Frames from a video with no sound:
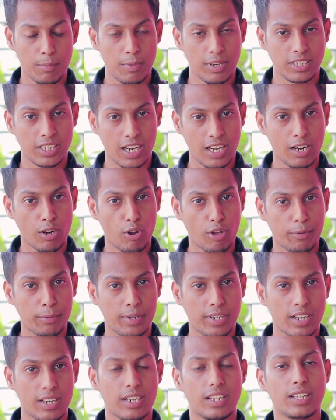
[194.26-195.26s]
বা শাটাল
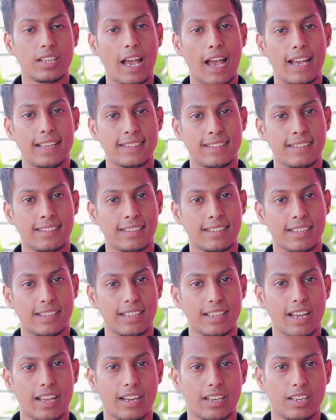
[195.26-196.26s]
অরবিটারটি আইএসএসের
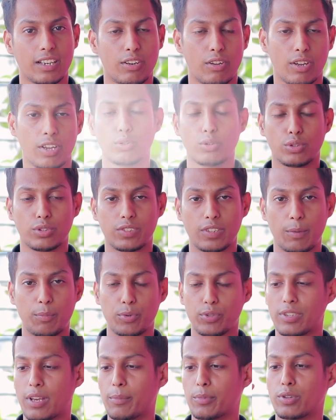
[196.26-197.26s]
সাথে কানেক্টেড হয় তো
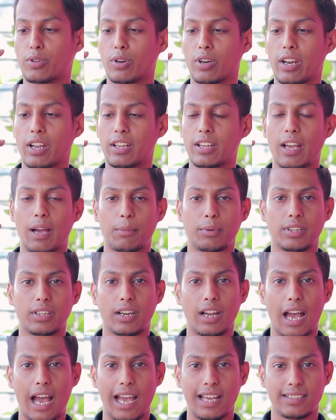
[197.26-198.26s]
সাপোজ আমি ধরে নিই যে
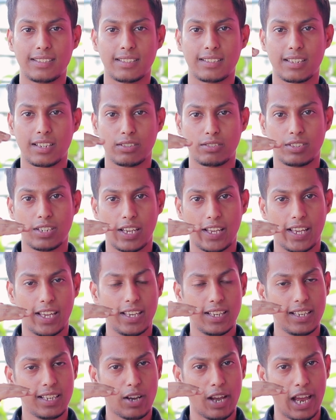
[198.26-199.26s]
আমাদের আইএসএসটা হচ্ছে
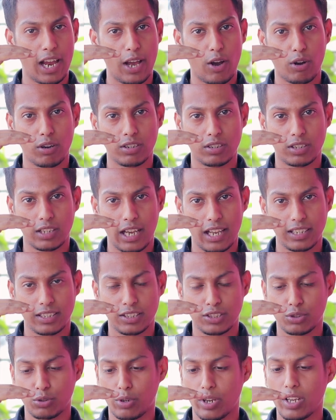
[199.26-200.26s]
এই
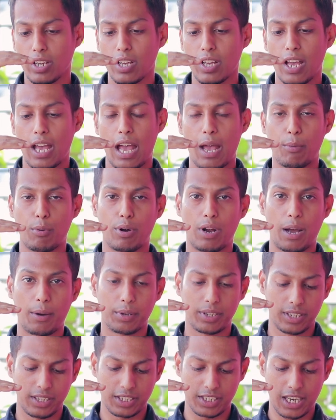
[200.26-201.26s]
অ্যাল্টিচিউডে এবং
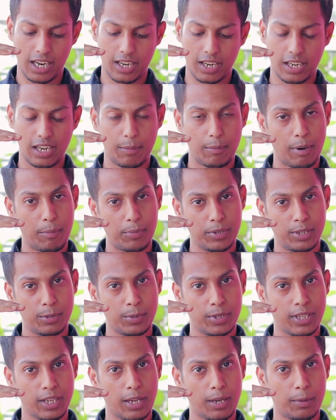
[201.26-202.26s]
আমাদের শাটালটা আমরা
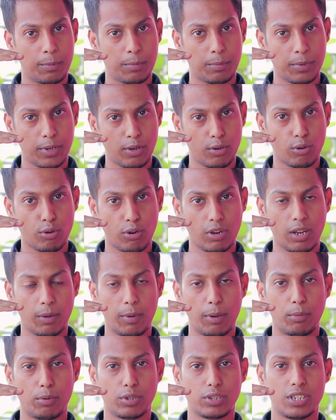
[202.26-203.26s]
পৃথিবী থেকে প্রেরণ
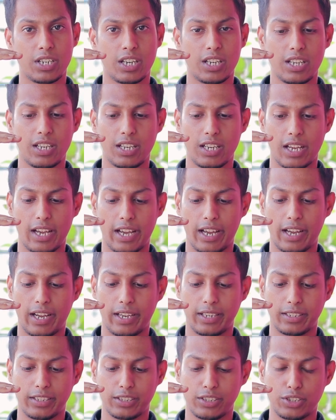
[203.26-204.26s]
করলাম এবং সেটি
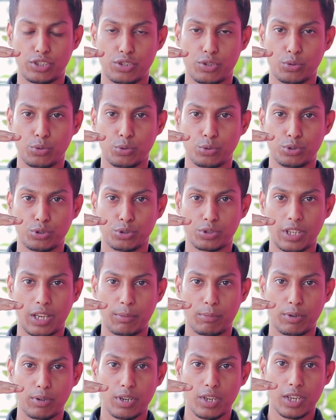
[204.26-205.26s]
নির্দিষ্ট উচ্চতা
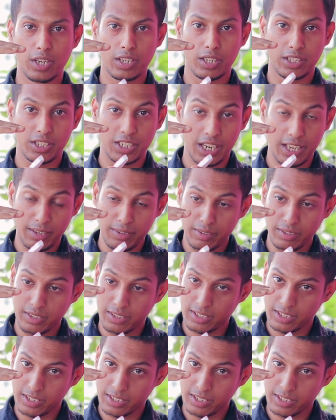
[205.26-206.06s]
এবং সেই